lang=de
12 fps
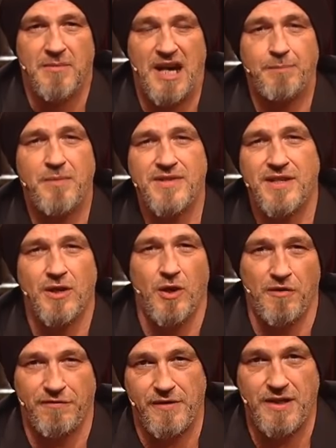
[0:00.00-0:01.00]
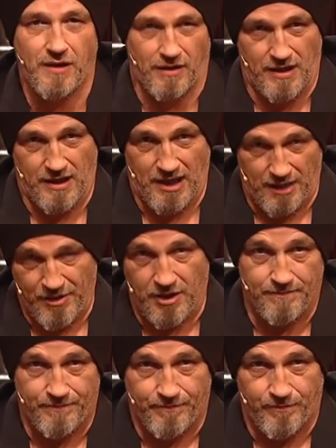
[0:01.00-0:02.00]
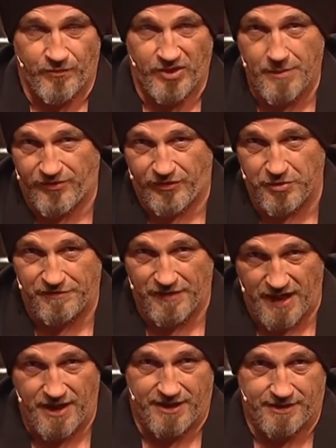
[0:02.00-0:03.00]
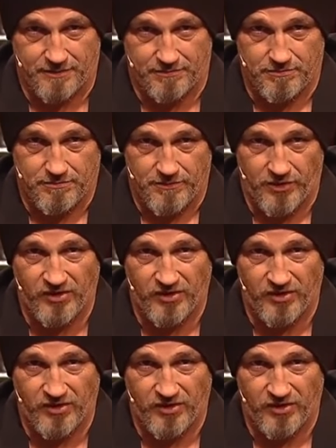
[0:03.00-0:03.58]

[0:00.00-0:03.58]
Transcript: Macht man sich ja oft nicht klar, aber selbst zu Weihnachten,